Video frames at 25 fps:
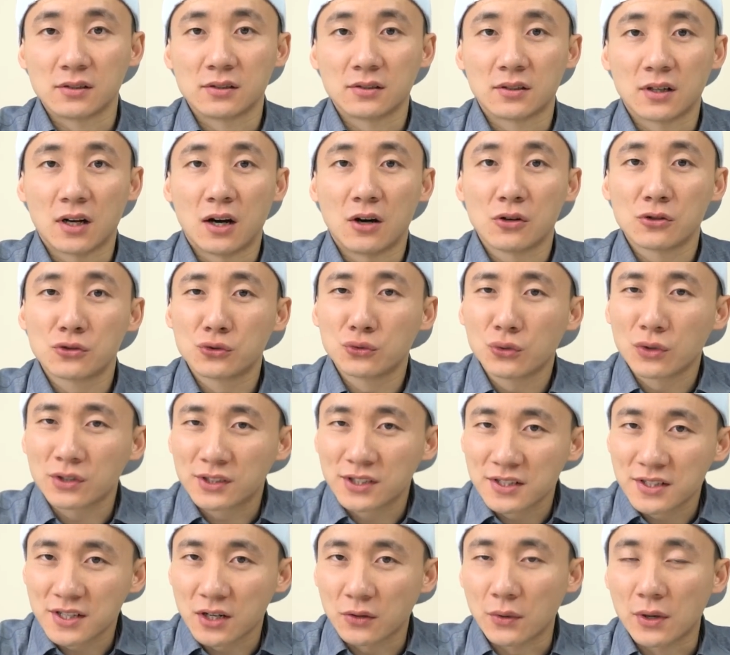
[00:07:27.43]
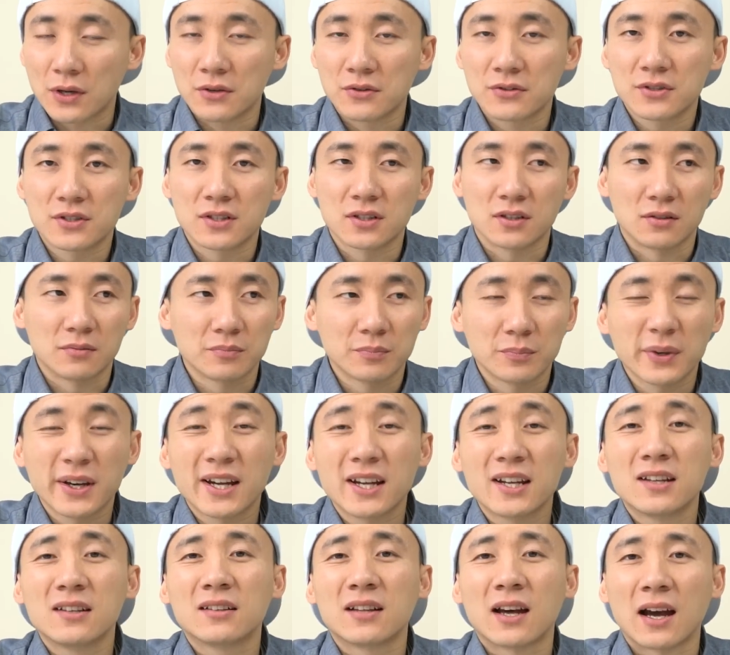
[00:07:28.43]
然后，如果真想玩游戏，
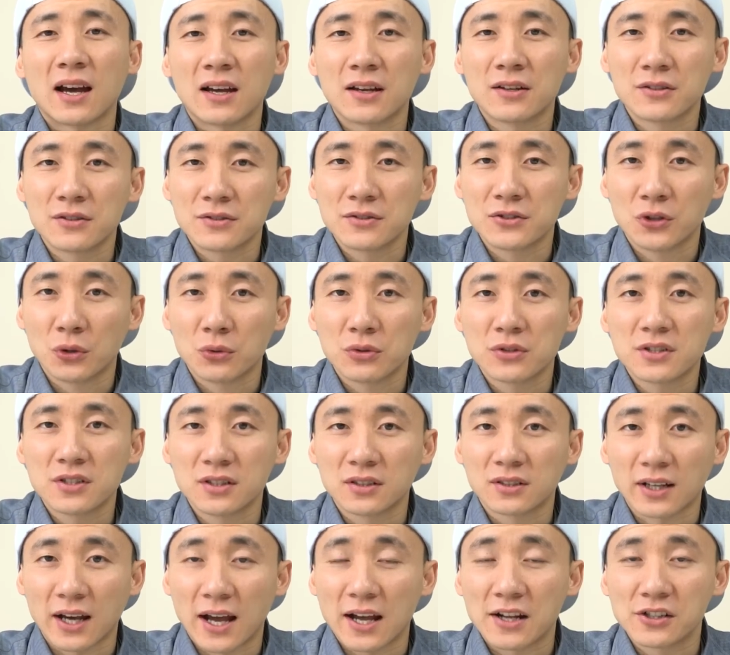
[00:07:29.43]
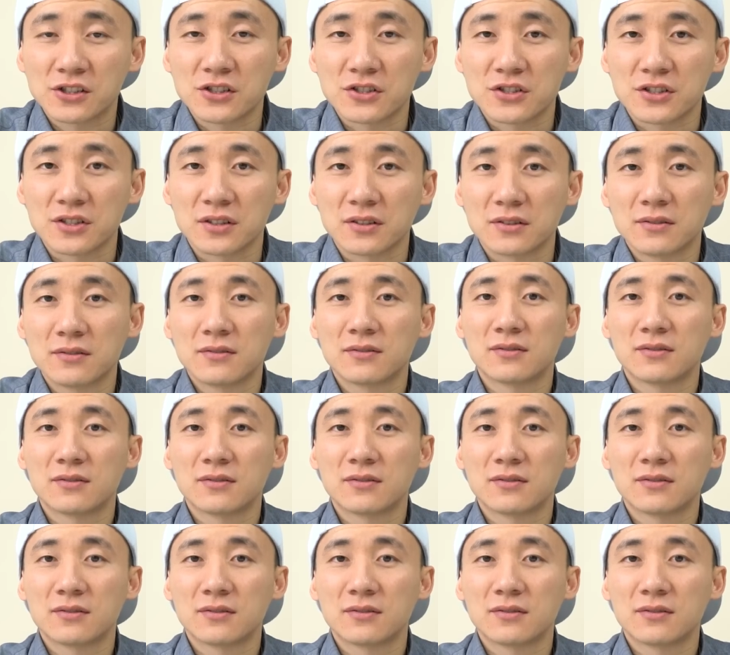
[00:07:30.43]
配一台游戏台式机，